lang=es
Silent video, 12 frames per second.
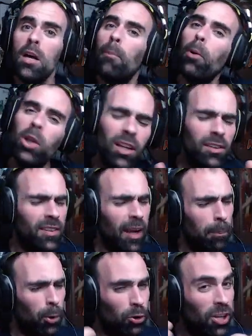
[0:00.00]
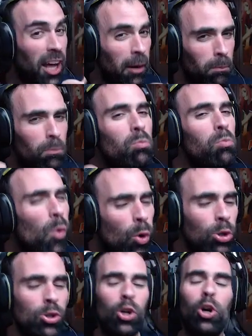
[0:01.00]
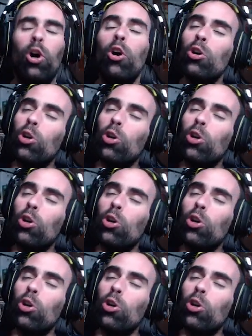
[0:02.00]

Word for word: Podéis apoyar mucho